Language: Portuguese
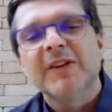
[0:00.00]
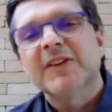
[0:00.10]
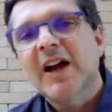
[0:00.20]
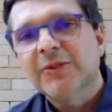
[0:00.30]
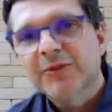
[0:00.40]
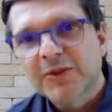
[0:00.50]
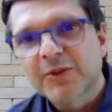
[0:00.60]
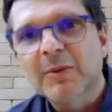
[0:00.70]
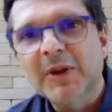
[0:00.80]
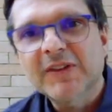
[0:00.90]
baseados em
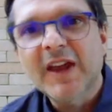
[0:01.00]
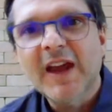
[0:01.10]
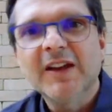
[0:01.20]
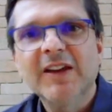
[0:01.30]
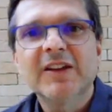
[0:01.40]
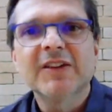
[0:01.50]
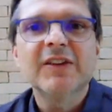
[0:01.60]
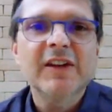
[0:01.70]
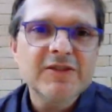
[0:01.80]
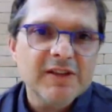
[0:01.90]
normas
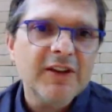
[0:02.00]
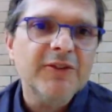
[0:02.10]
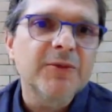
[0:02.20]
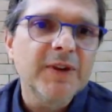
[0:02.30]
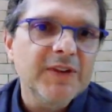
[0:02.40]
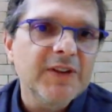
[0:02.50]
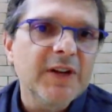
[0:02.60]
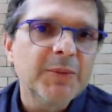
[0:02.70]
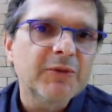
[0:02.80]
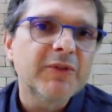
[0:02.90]
técnicas e legislações
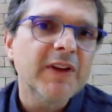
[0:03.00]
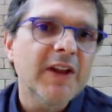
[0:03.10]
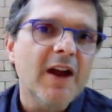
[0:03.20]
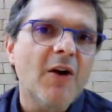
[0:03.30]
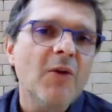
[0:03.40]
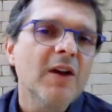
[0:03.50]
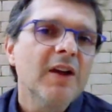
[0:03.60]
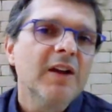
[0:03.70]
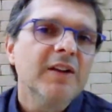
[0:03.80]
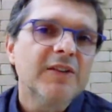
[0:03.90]
de âmbito federal,
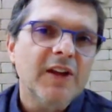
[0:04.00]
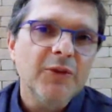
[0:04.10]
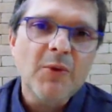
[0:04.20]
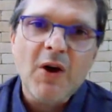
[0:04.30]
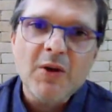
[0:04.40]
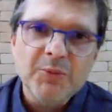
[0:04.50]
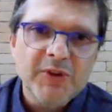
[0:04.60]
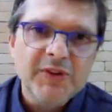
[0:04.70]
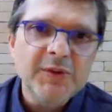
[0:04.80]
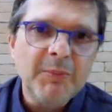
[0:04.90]
estadual e
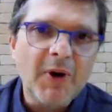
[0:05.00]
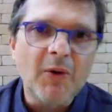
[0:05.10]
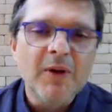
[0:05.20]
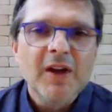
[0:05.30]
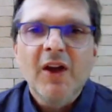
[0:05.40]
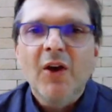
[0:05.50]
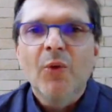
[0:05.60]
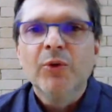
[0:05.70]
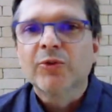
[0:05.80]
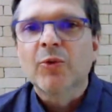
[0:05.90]
municipal.
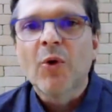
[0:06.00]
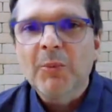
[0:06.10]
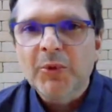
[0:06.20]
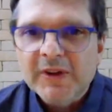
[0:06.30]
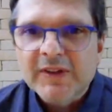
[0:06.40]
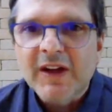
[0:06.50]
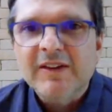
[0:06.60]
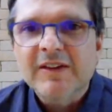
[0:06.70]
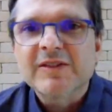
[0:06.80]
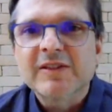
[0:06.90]
O escopo de
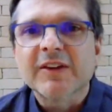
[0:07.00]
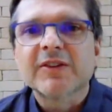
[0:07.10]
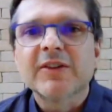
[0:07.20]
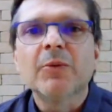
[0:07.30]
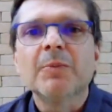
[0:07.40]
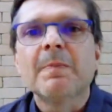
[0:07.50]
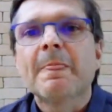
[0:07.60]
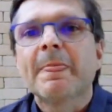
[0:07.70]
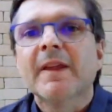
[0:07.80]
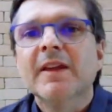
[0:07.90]
tais legislação
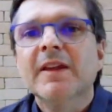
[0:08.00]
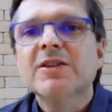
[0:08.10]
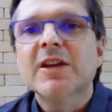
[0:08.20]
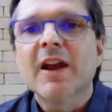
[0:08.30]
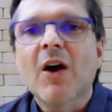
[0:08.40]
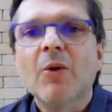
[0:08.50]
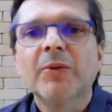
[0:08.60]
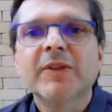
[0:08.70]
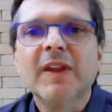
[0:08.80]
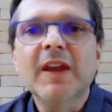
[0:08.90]
em
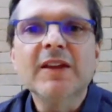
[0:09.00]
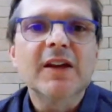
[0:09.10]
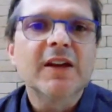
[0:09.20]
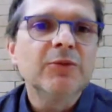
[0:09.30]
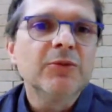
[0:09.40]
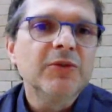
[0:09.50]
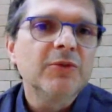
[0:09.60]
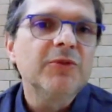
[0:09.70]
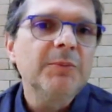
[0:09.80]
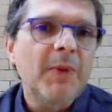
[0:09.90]
geral, tende a
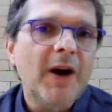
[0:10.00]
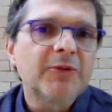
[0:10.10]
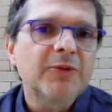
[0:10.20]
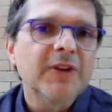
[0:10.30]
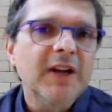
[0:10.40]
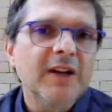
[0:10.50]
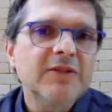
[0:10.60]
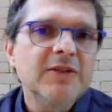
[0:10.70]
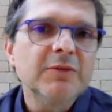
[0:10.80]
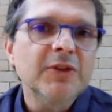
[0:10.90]
reduzir os impactos
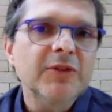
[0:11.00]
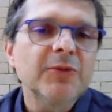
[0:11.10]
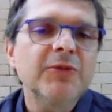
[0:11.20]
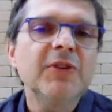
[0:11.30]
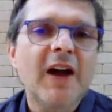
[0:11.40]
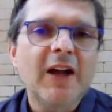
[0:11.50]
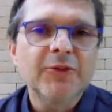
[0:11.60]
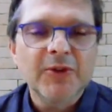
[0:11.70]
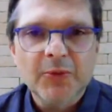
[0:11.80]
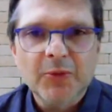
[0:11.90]
negativos
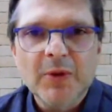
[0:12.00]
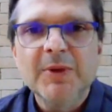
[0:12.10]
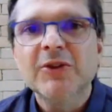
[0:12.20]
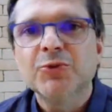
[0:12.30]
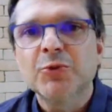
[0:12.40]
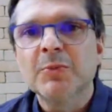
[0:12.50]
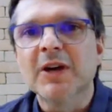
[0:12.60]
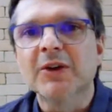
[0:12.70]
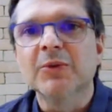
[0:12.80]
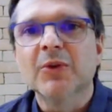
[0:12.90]
associados ao ambiente
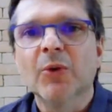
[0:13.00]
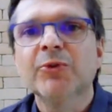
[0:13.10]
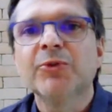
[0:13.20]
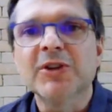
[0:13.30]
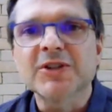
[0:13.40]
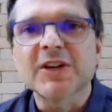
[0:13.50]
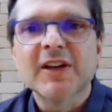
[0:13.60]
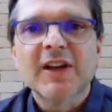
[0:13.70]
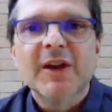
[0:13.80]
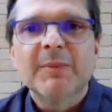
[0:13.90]
urbano. Ou seja,
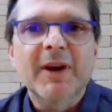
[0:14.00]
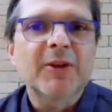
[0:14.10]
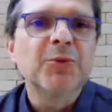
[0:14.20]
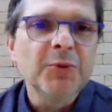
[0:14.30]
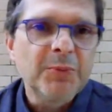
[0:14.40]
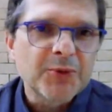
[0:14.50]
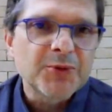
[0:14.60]
para todo